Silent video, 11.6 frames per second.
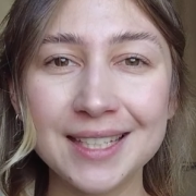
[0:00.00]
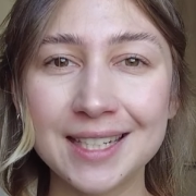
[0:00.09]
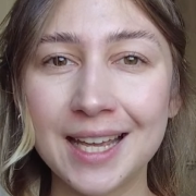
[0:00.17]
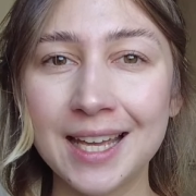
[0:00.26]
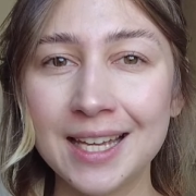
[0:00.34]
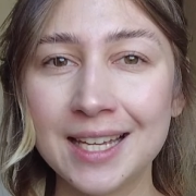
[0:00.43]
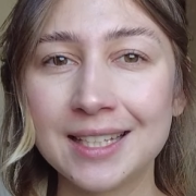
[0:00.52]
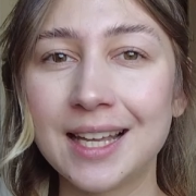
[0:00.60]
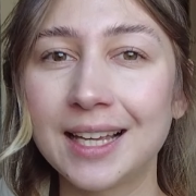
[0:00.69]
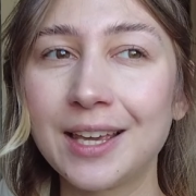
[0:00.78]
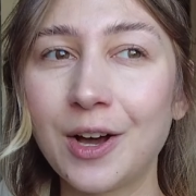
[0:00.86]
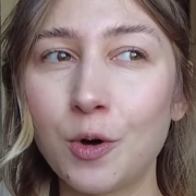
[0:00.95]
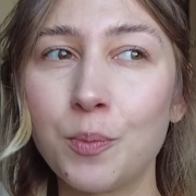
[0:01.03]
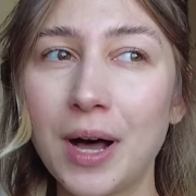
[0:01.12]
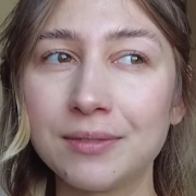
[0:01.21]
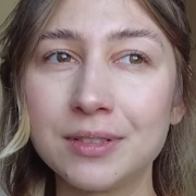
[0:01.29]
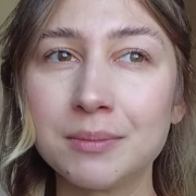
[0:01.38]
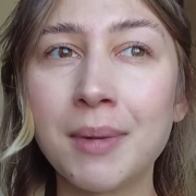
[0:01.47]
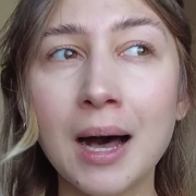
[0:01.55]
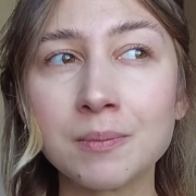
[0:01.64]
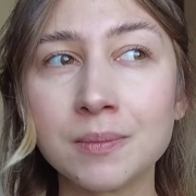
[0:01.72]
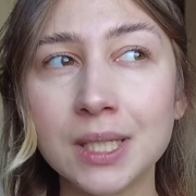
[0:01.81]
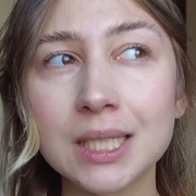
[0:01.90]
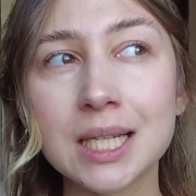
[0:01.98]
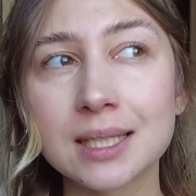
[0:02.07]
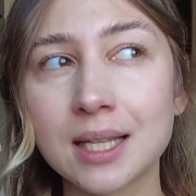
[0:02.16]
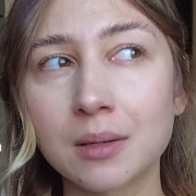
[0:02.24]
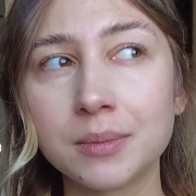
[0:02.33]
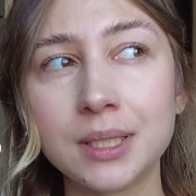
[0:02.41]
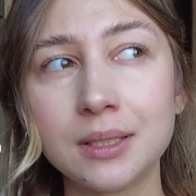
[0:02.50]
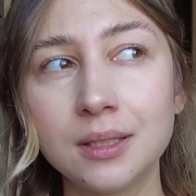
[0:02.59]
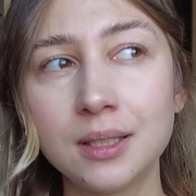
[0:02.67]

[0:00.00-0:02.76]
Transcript: że takie obawy mam czasami